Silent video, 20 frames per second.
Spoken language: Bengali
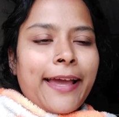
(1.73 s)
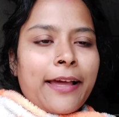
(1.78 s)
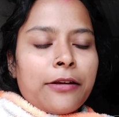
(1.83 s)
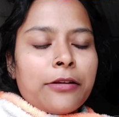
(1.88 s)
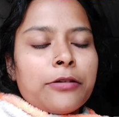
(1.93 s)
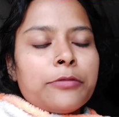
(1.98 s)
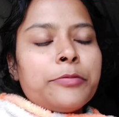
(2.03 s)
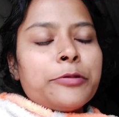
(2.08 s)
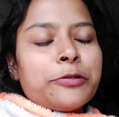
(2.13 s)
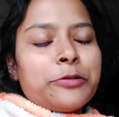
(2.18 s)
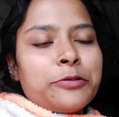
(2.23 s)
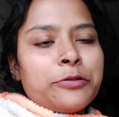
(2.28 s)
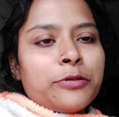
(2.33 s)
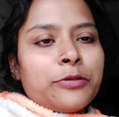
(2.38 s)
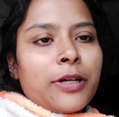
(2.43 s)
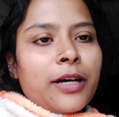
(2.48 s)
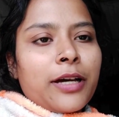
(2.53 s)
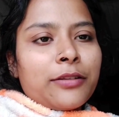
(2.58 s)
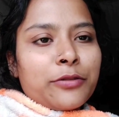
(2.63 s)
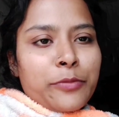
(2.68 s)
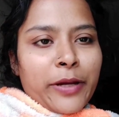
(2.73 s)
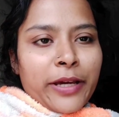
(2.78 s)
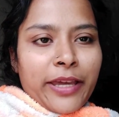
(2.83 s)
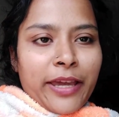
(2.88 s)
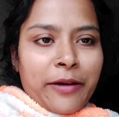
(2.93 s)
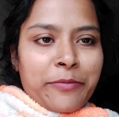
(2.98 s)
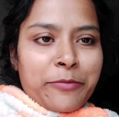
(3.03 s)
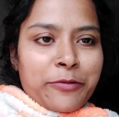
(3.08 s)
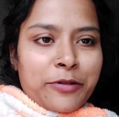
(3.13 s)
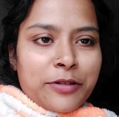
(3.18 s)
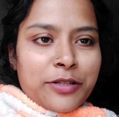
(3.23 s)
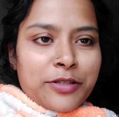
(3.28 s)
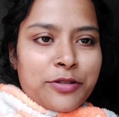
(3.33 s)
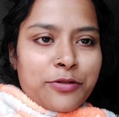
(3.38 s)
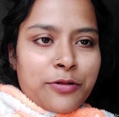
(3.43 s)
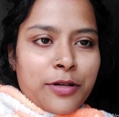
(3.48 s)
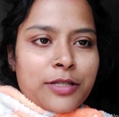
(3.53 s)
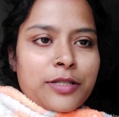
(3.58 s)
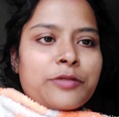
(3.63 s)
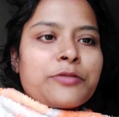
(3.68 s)
হ্যালো বন্ধুরা তোমরা কেমন
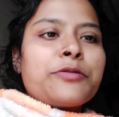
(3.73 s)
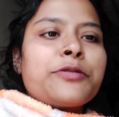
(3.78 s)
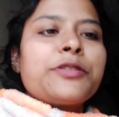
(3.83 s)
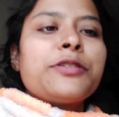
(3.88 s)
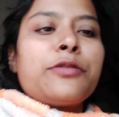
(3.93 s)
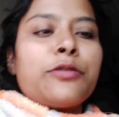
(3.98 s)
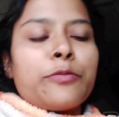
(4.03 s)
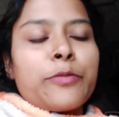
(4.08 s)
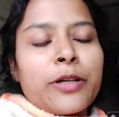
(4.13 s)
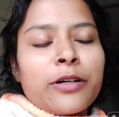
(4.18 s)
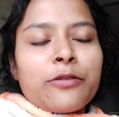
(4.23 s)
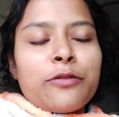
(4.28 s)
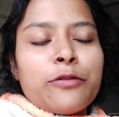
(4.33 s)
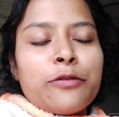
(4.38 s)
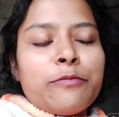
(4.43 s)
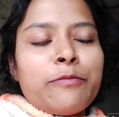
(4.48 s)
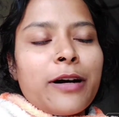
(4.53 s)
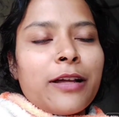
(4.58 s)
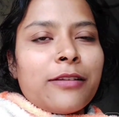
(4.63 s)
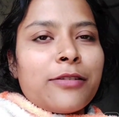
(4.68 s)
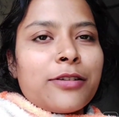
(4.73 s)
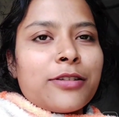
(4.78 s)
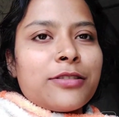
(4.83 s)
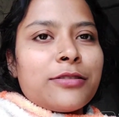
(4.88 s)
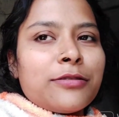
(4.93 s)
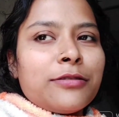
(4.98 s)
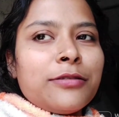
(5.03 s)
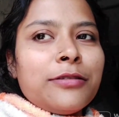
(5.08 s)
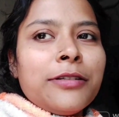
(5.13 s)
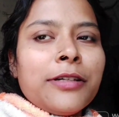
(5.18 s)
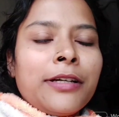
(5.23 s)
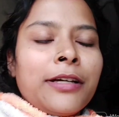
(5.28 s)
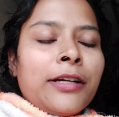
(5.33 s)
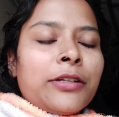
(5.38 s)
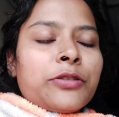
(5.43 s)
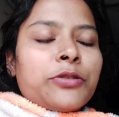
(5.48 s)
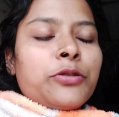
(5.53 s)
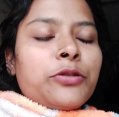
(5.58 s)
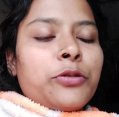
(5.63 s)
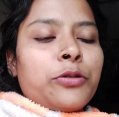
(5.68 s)
আছো আশা করছি তোমরা খুব ভালো আছো
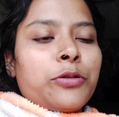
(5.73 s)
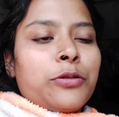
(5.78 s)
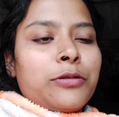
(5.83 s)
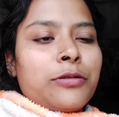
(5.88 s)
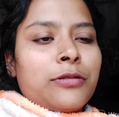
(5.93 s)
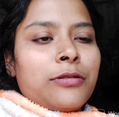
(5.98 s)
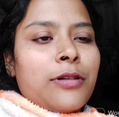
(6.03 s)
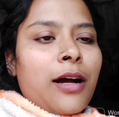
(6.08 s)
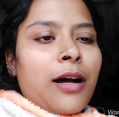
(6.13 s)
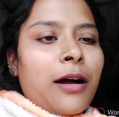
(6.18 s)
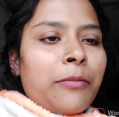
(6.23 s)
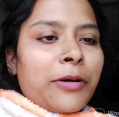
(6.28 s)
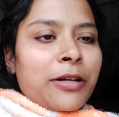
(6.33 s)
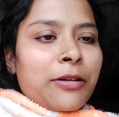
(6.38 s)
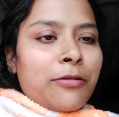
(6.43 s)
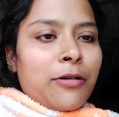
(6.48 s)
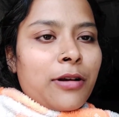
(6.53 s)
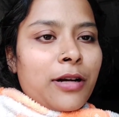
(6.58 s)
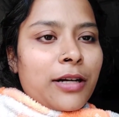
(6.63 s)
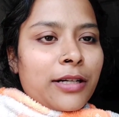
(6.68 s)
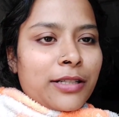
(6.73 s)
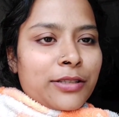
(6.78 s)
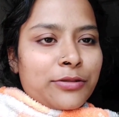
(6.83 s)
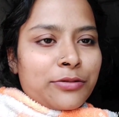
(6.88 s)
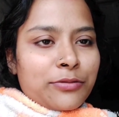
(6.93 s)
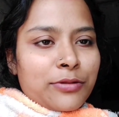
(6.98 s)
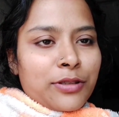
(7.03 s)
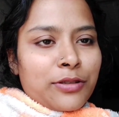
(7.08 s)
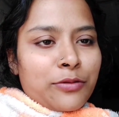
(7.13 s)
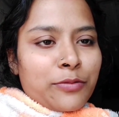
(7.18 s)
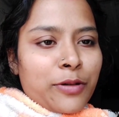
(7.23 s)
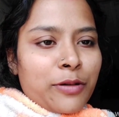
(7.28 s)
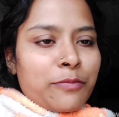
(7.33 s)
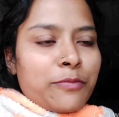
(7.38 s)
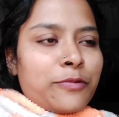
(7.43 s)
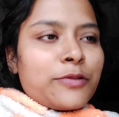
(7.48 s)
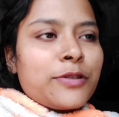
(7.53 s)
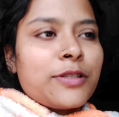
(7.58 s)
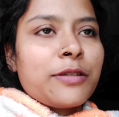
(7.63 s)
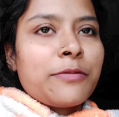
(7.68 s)
তো আমার গলাটা শুনে তোমরা
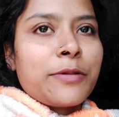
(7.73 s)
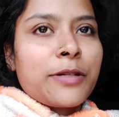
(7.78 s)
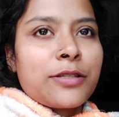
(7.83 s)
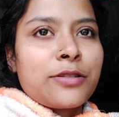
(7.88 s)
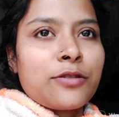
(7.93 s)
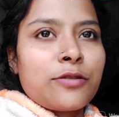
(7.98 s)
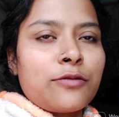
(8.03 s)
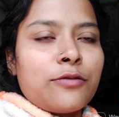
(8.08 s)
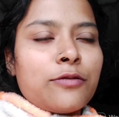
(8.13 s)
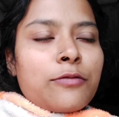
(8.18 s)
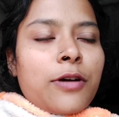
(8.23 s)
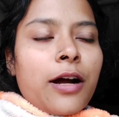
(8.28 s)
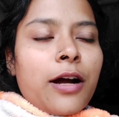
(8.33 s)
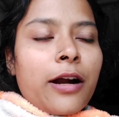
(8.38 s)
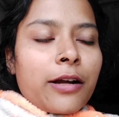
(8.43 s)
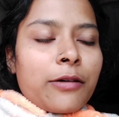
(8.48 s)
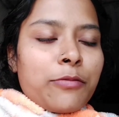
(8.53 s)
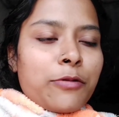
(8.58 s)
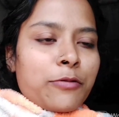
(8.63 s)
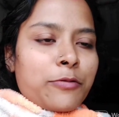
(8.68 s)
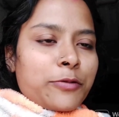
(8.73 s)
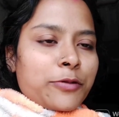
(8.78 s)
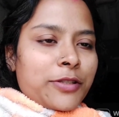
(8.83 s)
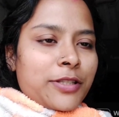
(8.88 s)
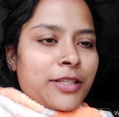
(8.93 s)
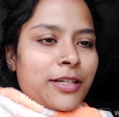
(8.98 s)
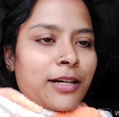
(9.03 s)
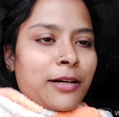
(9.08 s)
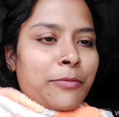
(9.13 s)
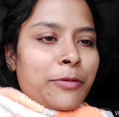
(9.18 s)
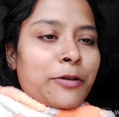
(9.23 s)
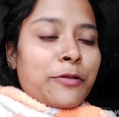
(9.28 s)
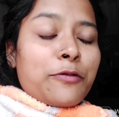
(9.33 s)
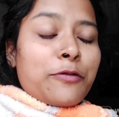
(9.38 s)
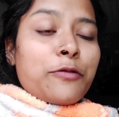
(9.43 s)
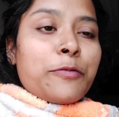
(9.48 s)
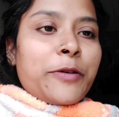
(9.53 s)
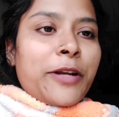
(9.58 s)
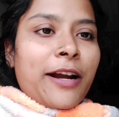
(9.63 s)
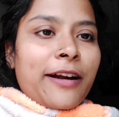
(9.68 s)
বুঝতে পারছো খুব খারাপ অবস্থা আমার
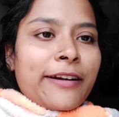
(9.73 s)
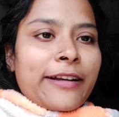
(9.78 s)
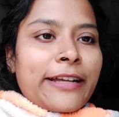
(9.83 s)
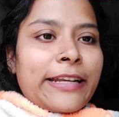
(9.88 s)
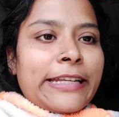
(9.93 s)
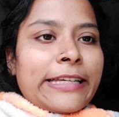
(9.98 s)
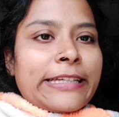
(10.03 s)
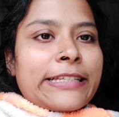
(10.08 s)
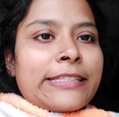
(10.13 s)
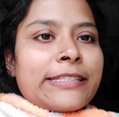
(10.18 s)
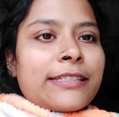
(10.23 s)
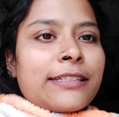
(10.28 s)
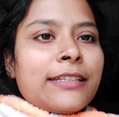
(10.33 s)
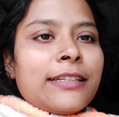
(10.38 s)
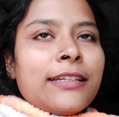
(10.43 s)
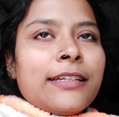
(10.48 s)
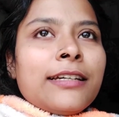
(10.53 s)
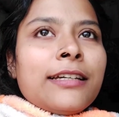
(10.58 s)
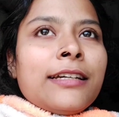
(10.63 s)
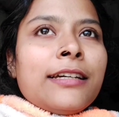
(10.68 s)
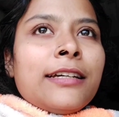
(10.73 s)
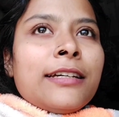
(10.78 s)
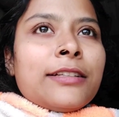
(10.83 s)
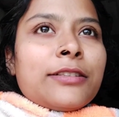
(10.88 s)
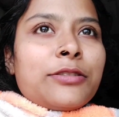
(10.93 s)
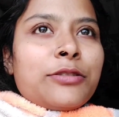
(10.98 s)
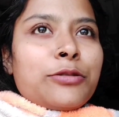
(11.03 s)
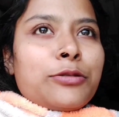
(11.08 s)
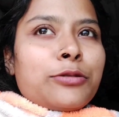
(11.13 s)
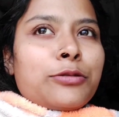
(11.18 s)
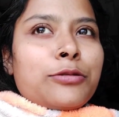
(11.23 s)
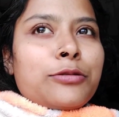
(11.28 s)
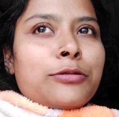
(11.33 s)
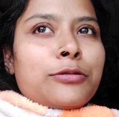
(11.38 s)
খুব ঠান্ডা লেগেছে তো